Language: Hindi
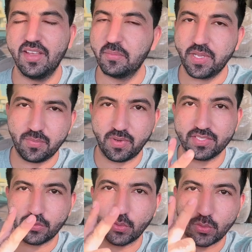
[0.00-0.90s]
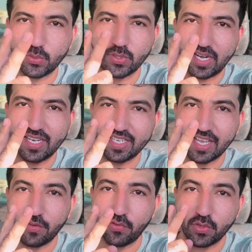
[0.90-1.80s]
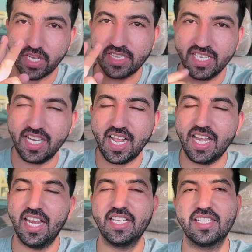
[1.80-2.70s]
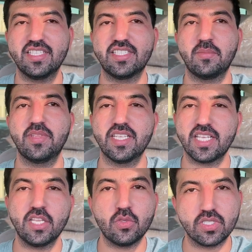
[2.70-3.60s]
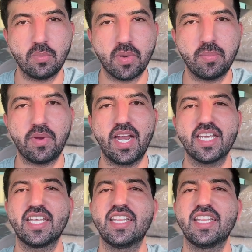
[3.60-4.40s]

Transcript: मेरे पास दो दो गाड़ियां हैं वो कहते हैं ना अल्लाह जब देता है तो चप्पड़ पाड़ के